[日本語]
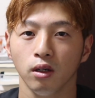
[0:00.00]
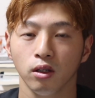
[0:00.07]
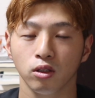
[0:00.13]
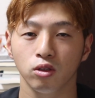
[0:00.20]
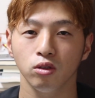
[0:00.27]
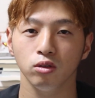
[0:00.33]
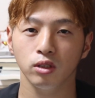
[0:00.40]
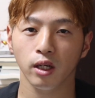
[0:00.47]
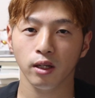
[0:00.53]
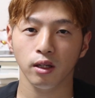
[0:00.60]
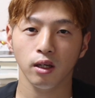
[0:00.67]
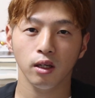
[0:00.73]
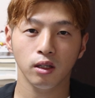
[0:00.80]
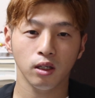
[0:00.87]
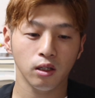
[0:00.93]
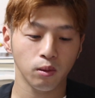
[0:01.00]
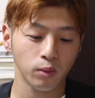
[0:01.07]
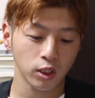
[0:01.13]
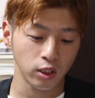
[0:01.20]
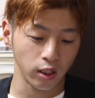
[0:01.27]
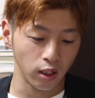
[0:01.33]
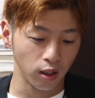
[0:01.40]
中3で駅来ま
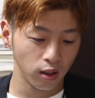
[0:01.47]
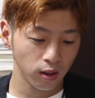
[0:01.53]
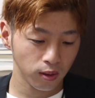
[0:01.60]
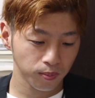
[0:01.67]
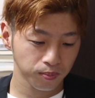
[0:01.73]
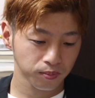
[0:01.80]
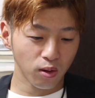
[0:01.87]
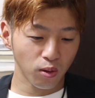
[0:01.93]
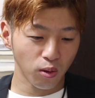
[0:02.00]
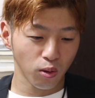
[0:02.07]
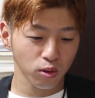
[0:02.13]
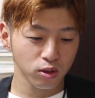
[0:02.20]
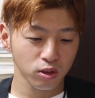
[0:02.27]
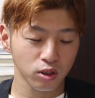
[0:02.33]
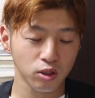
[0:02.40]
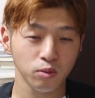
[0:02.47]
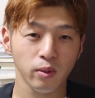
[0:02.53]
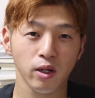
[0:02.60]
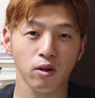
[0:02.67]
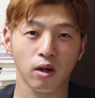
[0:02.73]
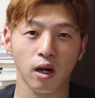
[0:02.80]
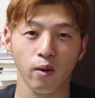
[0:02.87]
したねおすす
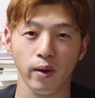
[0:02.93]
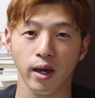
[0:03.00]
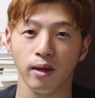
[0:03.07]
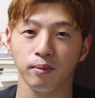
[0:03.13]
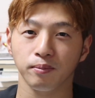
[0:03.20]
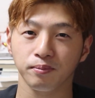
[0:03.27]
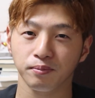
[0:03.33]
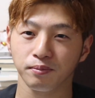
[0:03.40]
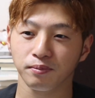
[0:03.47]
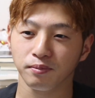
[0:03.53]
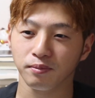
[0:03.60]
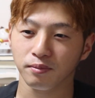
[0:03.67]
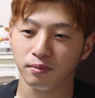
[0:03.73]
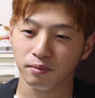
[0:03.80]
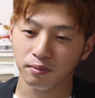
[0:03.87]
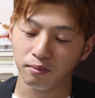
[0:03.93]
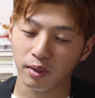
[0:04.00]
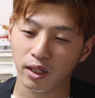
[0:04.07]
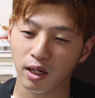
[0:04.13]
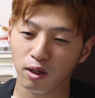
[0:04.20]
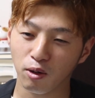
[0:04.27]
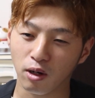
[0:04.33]
めのカフェま
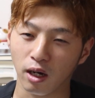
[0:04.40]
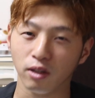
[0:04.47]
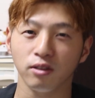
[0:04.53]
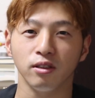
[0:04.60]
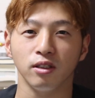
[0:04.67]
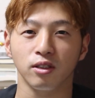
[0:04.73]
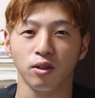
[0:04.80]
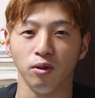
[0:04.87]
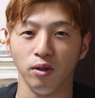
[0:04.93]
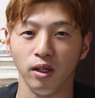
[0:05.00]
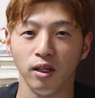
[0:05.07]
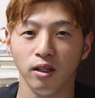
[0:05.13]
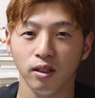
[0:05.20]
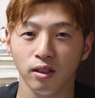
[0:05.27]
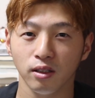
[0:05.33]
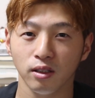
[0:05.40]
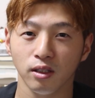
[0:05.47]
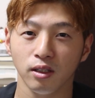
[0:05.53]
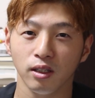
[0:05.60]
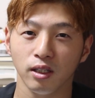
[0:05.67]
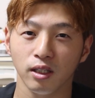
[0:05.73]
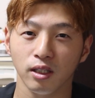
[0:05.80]
あ何個かあるんですけどね
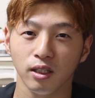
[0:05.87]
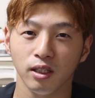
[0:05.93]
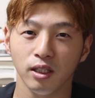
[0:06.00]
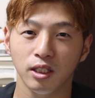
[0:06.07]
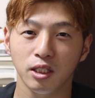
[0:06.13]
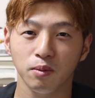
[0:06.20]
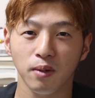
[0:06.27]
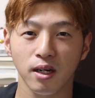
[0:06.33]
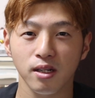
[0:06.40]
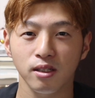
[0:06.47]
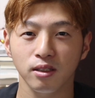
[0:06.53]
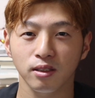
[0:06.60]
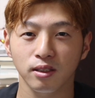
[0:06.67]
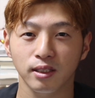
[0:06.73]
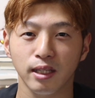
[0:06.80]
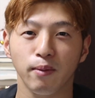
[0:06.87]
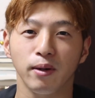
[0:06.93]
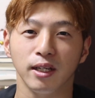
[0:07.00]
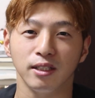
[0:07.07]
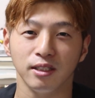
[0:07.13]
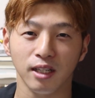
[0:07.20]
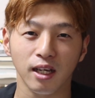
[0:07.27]
一番
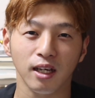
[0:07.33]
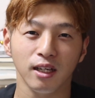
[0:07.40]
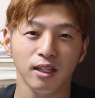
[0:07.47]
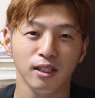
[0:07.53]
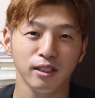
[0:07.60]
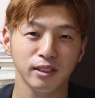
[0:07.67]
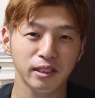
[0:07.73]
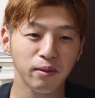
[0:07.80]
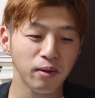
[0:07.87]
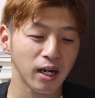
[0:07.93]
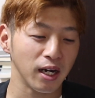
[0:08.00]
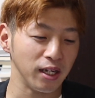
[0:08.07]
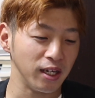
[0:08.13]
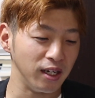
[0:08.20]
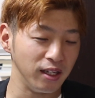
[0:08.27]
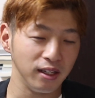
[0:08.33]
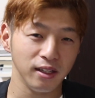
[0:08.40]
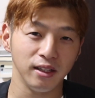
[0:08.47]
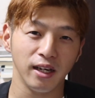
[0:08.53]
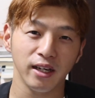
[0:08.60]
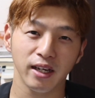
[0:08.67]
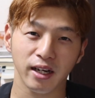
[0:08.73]
スタバですねスタバがね
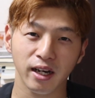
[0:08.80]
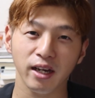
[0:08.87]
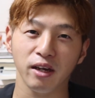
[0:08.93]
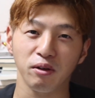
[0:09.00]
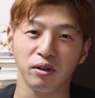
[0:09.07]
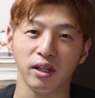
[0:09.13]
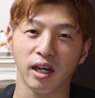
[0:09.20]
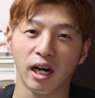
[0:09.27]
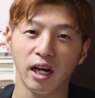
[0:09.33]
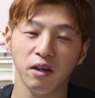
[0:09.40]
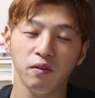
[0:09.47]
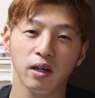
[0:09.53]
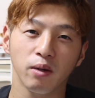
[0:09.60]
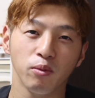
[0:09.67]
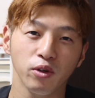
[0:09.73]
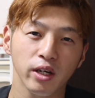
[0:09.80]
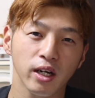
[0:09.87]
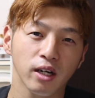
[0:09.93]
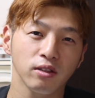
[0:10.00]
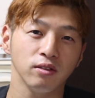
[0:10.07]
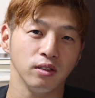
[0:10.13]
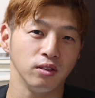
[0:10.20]
なんやかんや言って会話が盛り上
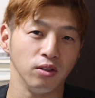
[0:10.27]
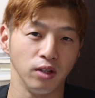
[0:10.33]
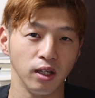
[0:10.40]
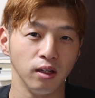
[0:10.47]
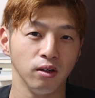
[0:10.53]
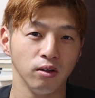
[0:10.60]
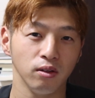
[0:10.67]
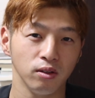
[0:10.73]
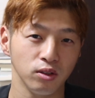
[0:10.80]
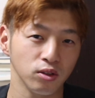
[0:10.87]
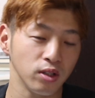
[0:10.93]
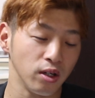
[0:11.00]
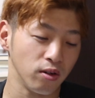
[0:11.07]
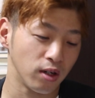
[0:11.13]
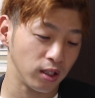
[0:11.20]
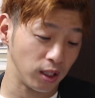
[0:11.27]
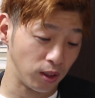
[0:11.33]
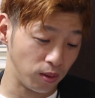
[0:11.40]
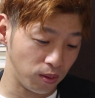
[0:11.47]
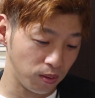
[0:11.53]
がるんですよね女性の方と